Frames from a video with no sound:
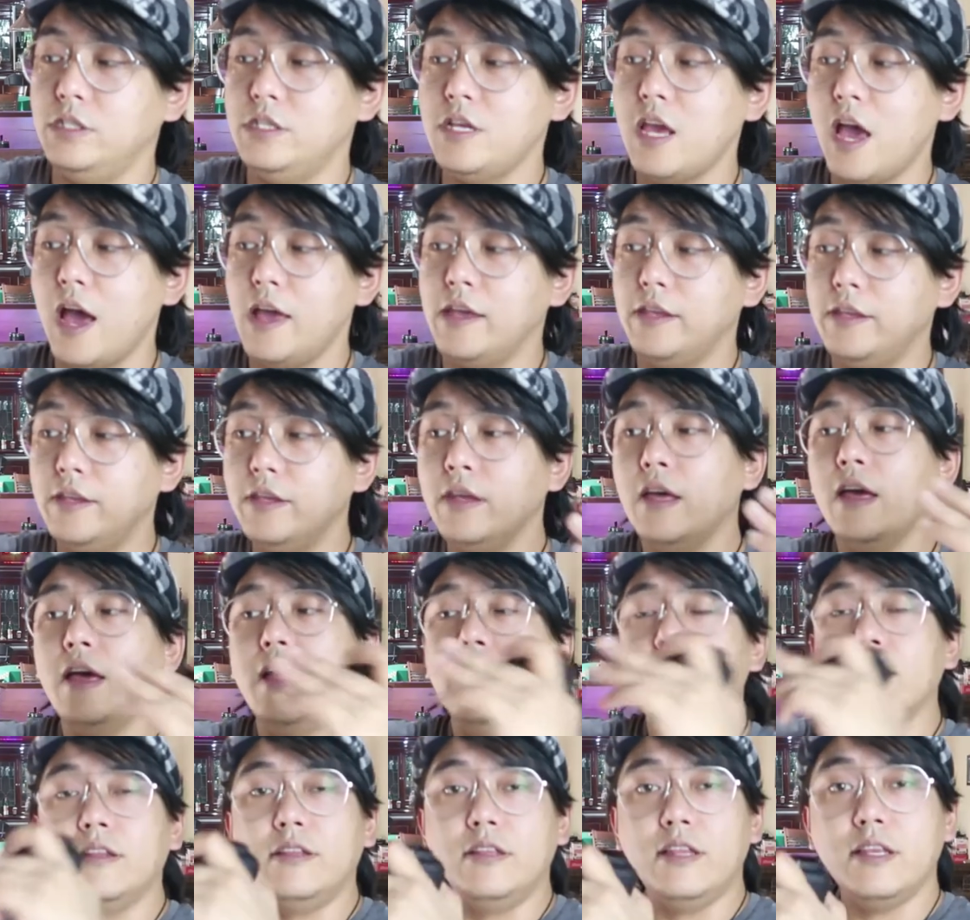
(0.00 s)
E aí
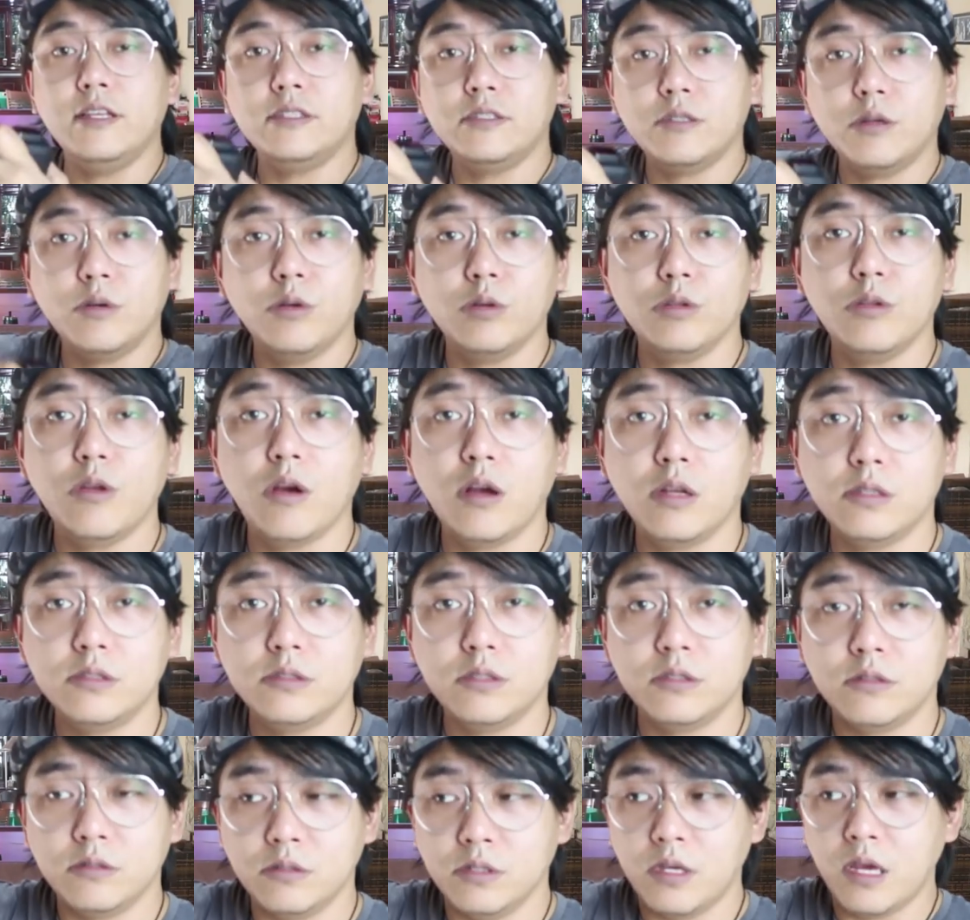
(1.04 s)
desse
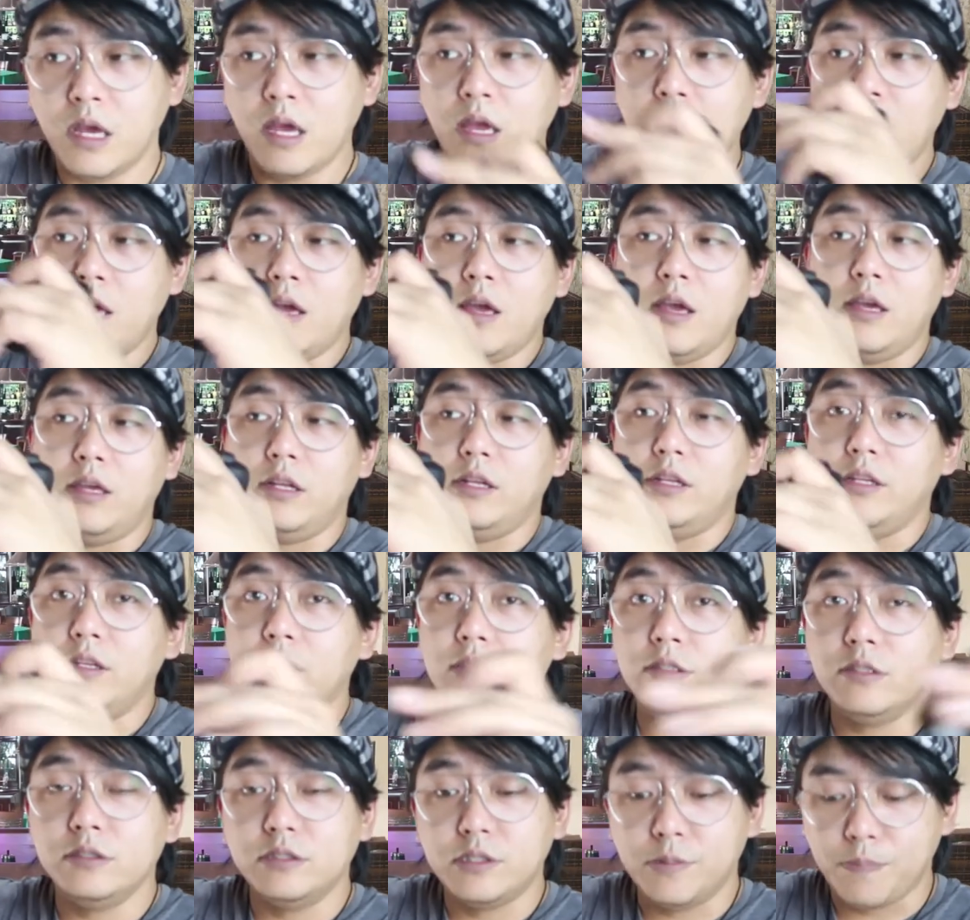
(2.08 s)
Godox
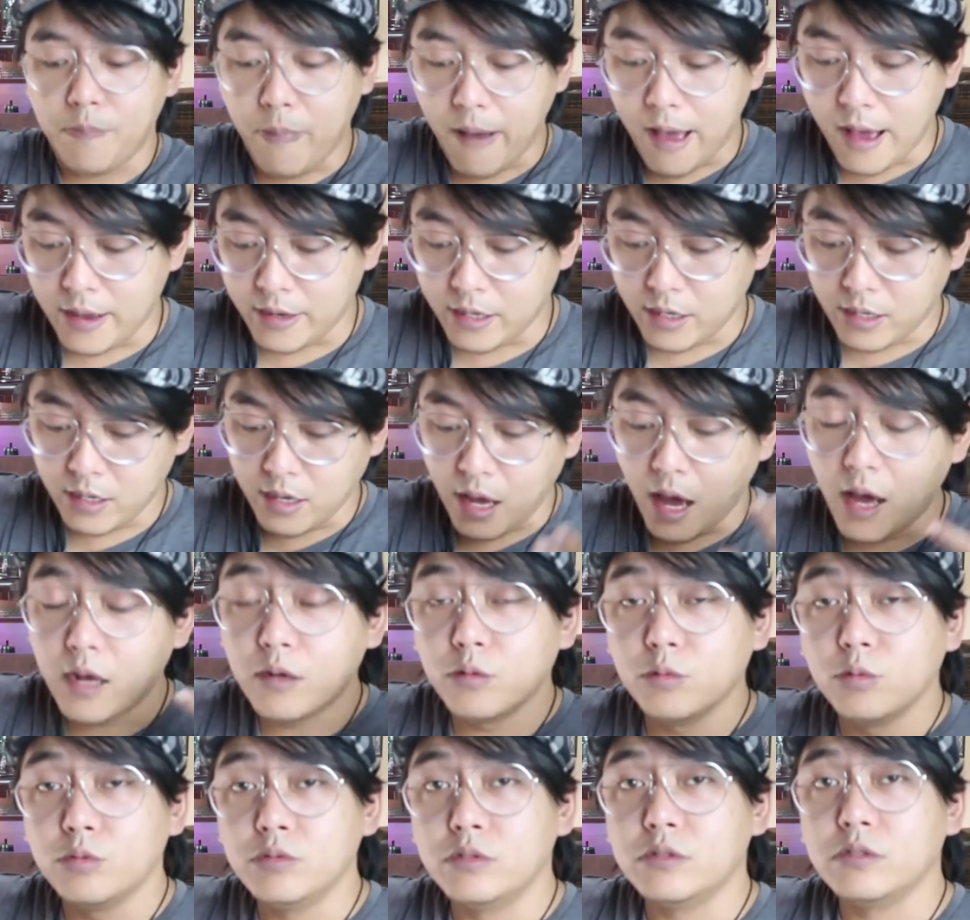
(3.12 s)
ele dispara a
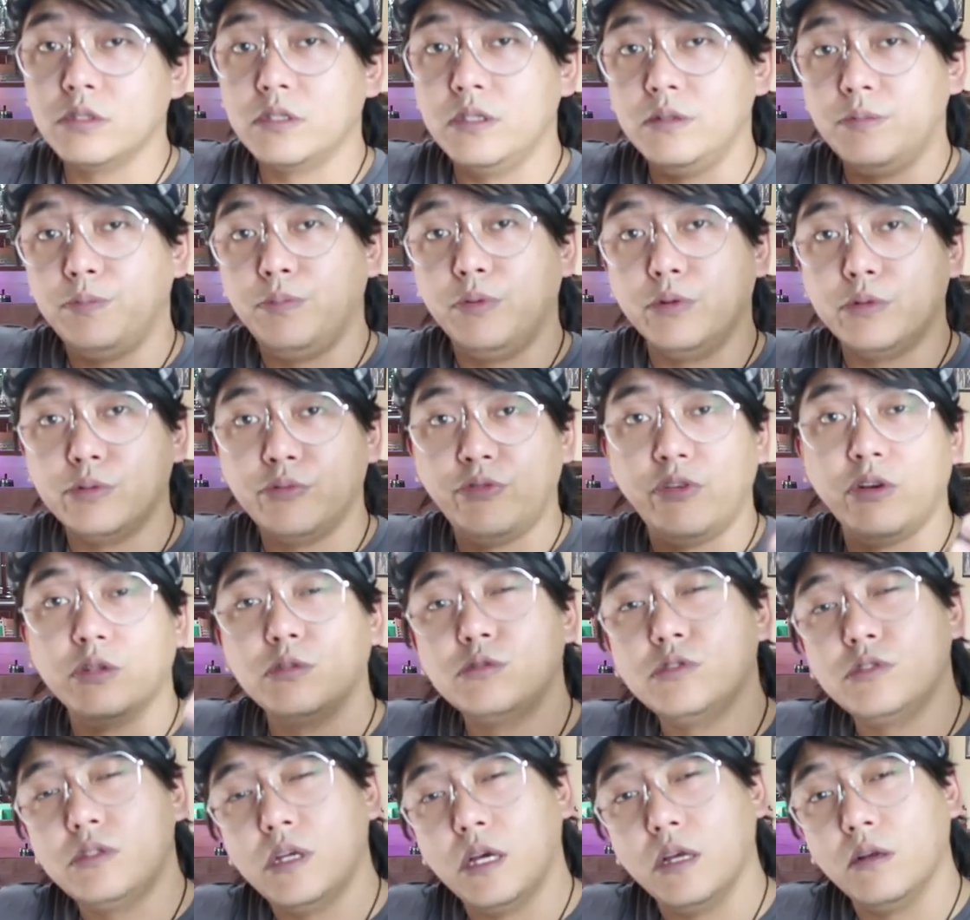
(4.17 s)
luz que por
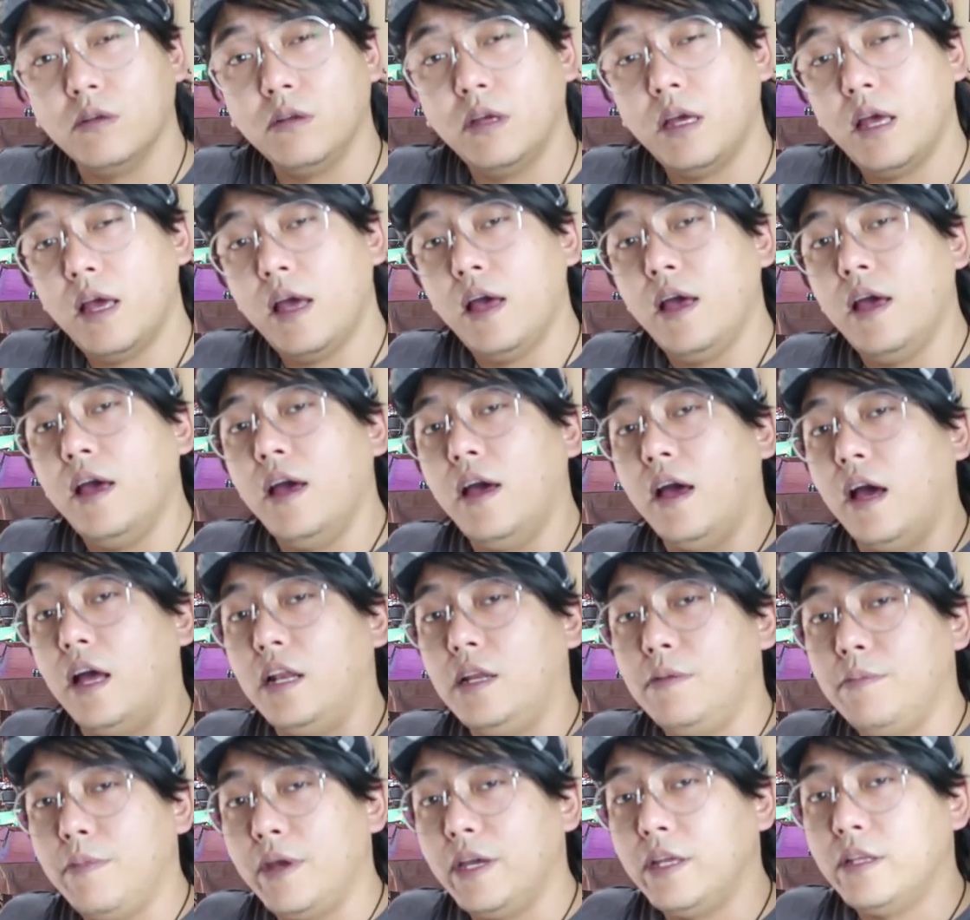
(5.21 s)
fotocélula
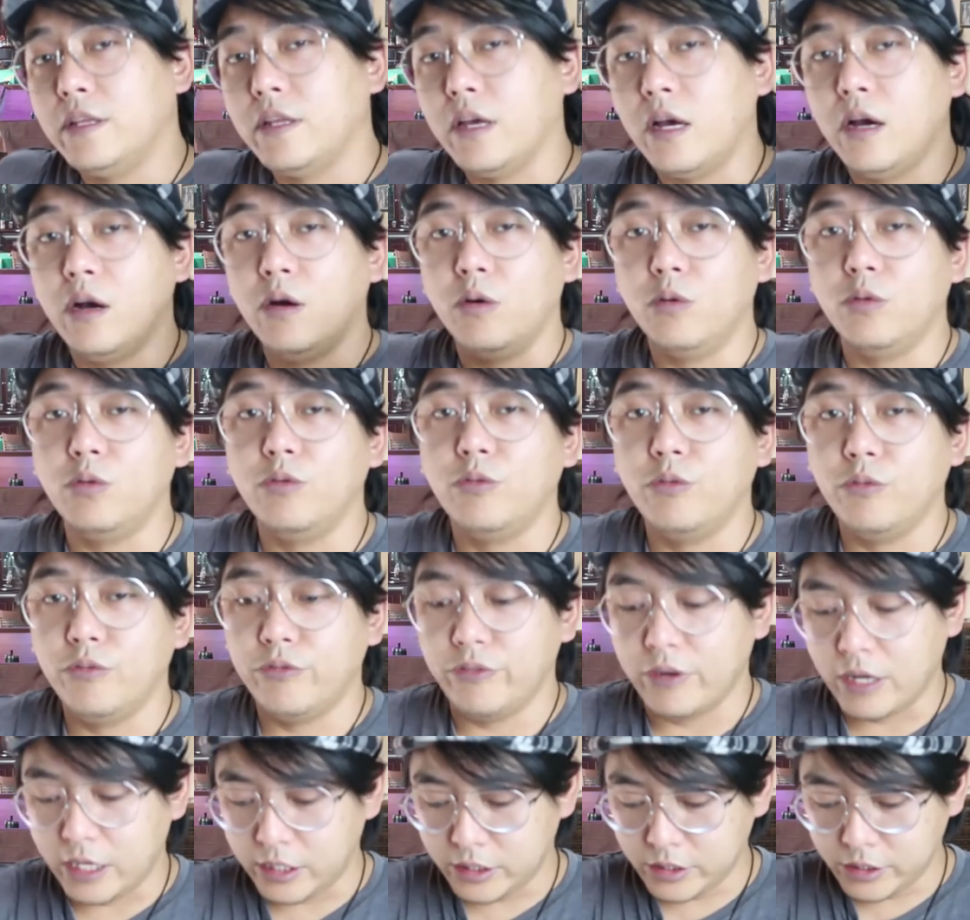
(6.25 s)
alimenta o
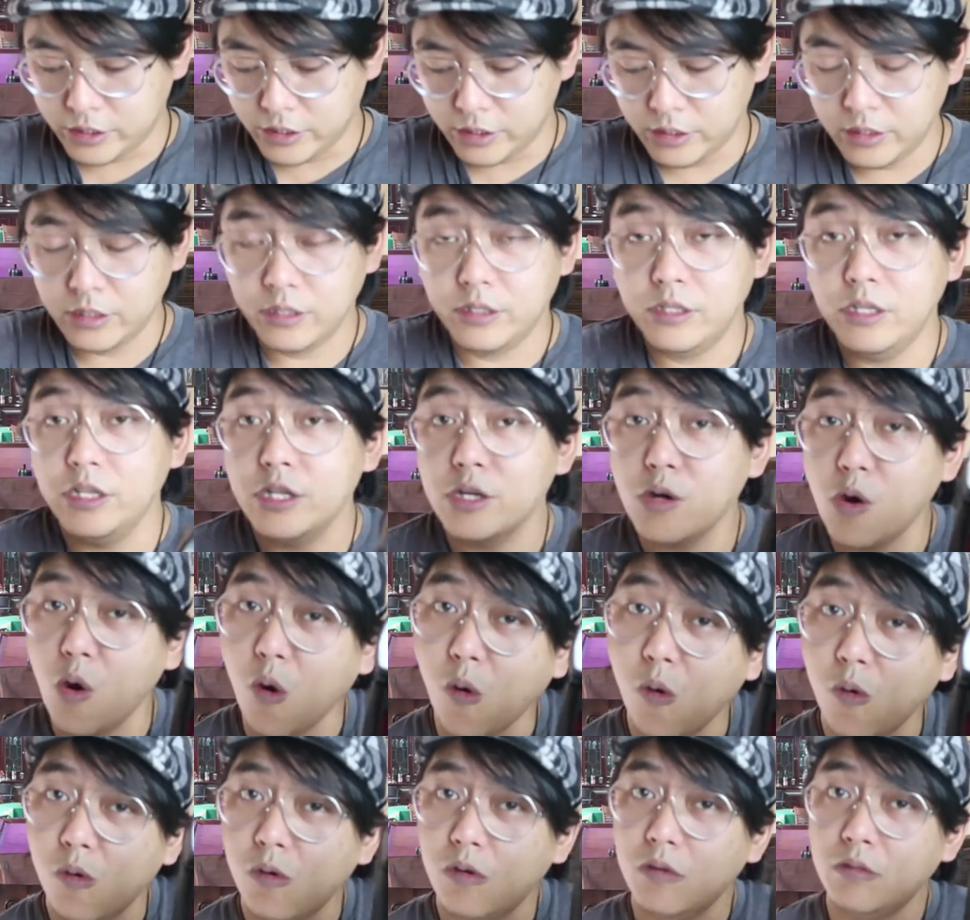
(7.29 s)
flash
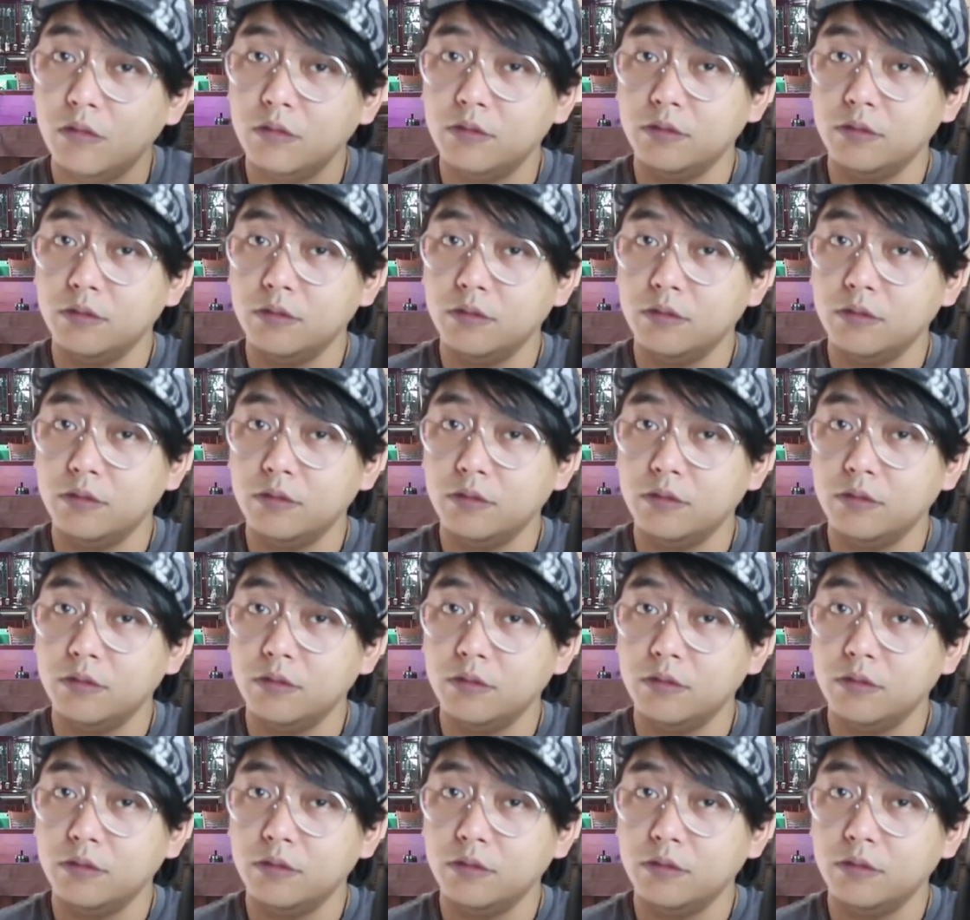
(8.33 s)
Nikon